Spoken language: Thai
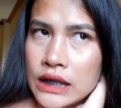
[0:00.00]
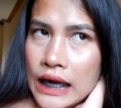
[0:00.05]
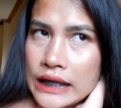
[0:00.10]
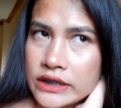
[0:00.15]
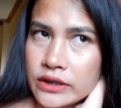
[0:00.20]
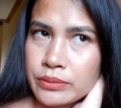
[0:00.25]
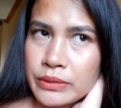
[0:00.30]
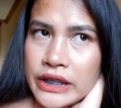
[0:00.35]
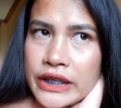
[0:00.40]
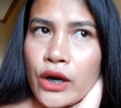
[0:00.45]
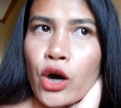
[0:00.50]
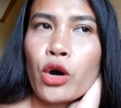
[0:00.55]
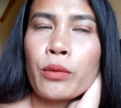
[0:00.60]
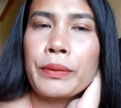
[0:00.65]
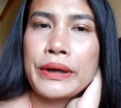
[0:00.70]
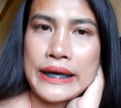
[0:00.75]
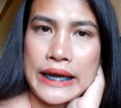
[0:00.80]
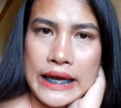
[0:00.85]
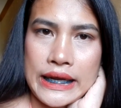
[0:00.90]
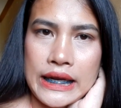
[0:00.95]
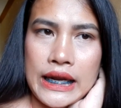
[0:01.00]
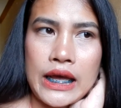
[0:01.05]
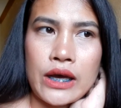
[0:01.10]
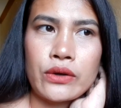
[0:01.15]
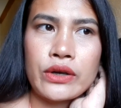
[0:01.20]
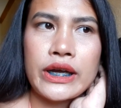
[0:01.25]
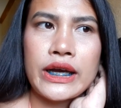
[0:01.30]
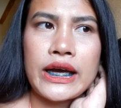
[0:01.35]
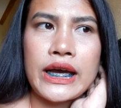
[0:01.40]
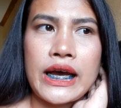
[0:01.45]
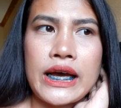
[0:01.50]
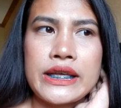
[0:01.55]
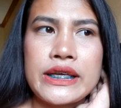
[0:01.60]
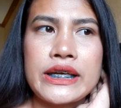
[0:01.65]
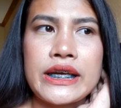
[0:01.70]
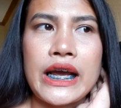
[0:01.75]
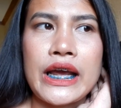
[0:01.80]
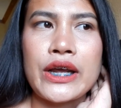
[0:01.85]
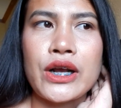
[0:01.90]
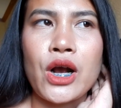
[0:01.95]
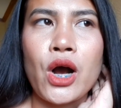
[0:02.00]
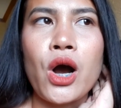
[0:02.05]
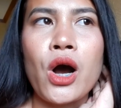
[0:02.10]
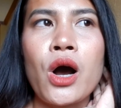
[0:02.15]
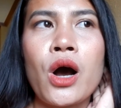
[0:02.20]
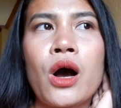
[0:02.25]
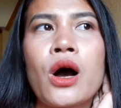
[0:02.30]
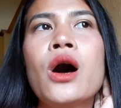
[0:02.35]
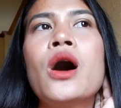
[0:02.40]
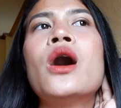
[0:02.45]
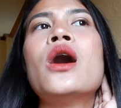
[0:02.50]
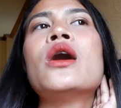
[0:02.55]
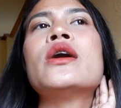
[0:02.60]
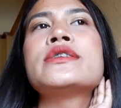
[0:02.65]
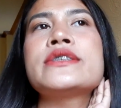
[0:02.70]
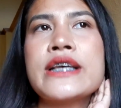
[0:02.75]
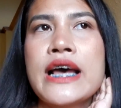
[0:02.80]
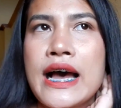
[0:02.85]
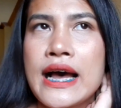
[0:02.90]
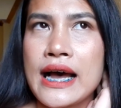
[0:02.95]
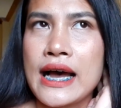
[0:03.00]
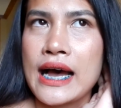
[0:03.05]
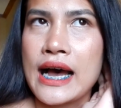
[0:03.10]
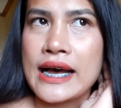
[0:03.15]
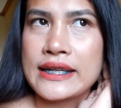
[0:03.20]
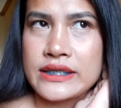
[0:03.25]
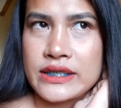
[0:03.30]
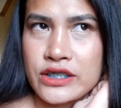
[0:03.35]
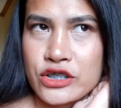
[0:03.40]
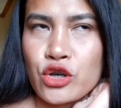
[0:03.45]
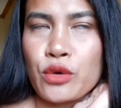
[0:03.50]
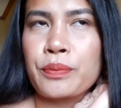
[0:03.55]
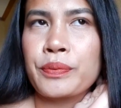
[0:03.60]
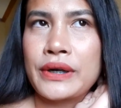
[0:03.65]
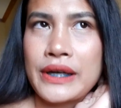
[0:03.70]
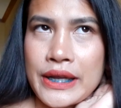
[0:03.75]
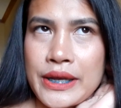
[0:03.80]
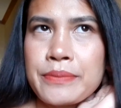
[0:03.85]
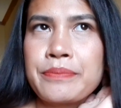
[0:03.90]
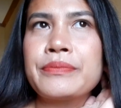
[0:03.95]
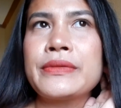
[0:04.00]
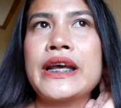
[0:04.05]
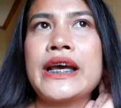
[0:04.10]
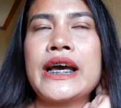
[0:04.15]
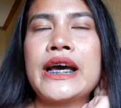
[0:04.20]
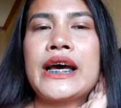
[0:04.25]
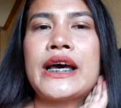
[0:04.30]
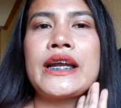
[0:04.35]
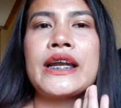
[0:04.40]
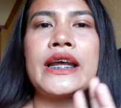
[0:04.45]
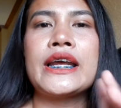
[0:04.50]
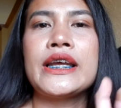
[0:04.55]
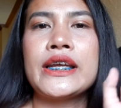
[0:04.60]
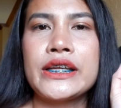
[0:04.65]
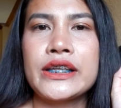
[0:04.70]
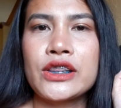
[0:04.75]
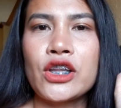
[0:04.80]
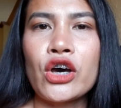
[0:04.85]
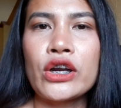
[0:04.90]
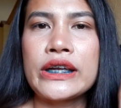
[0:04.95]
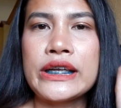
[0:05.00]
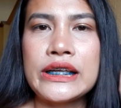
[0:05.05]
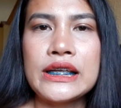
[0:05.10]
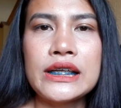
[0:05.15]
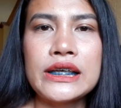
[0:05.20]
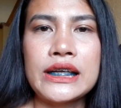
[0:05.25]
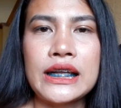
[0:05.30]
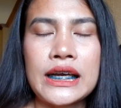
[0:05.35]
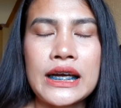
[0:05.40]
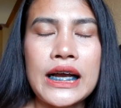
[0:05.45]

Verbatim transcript: อาจจะไม่ได้ออกไปไหนแล้วนะคะยังไงก็จะอาจจะจบคลิปนะคะในตอนนี้เลย